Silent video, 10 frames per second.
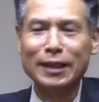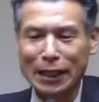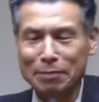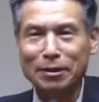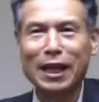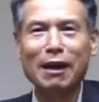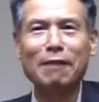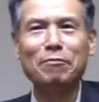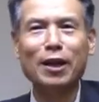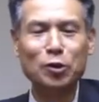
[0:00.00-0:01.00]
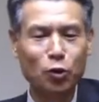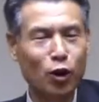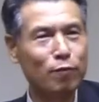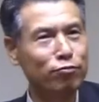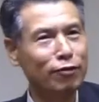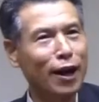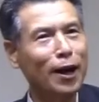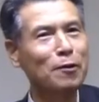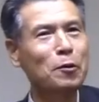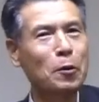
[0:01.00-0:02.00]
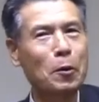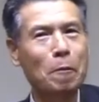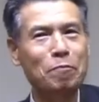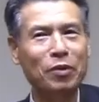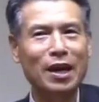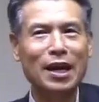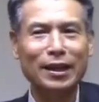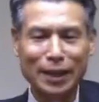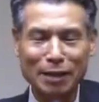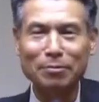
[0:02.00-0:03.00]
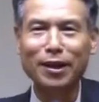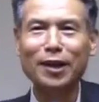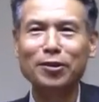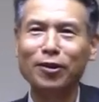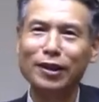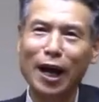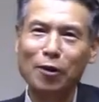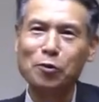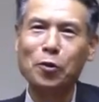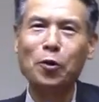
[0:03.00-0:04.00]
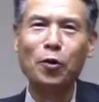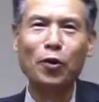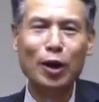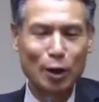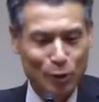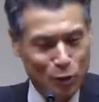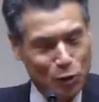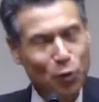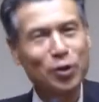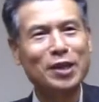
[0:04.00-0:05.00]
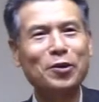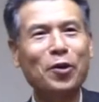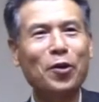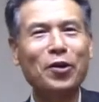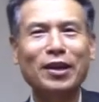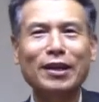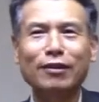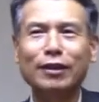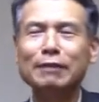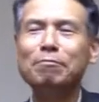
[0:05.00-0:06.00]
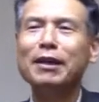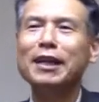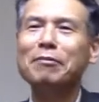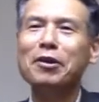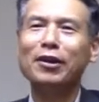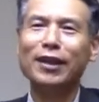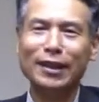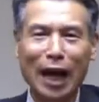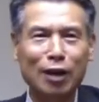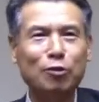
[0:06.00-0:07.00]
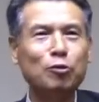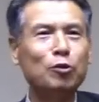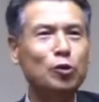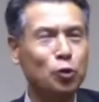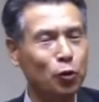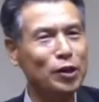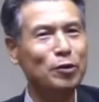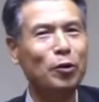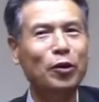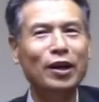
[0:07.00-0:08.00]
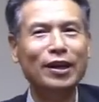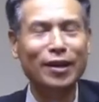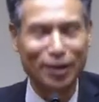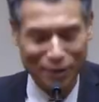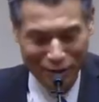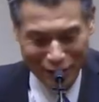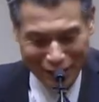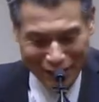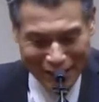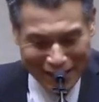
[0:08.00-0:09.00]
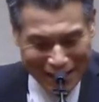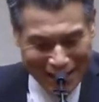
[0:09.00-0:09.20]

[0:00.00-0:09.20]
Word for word: 기름칠해야 됩니다. 총을 분해하고 기름칠해서 닦고 쪼이고 틈만 나면 그냥 닦고 조이고 예, 그런 것이